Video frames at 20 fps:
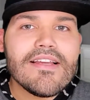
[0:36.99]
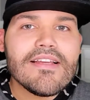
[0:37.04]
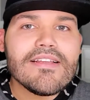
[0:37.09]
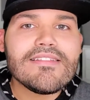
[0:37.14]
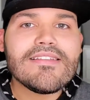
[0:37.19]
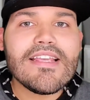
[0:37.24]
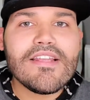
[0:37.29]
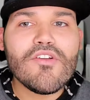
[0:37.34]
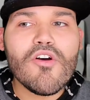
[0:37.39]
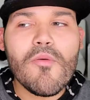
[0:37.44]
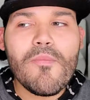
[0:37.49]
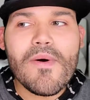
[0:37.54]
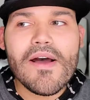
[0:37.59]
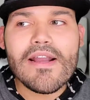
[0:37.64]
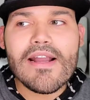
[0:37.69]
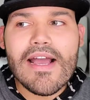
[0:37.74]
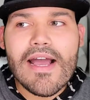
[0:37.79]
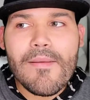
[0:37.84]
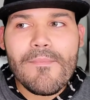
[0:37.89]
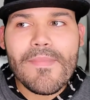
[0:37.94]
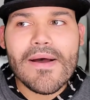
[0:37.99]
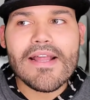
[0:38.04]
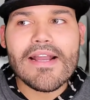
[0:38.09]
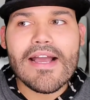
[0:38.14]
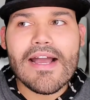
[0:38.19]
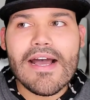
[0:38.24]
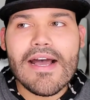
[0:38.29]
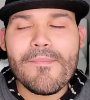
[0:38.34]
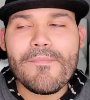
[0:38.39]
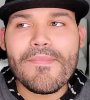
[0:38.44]
sino para,
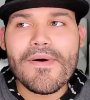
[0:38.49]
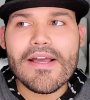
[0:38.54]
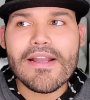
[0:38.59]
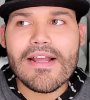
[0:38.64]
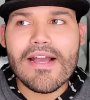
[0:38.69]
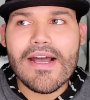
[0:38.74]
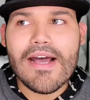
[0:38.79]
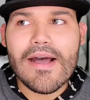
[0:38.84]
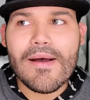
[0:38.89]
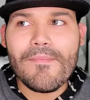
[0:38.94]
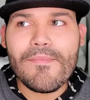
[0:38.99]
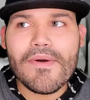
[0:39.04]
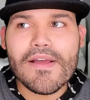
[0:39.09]
para, para,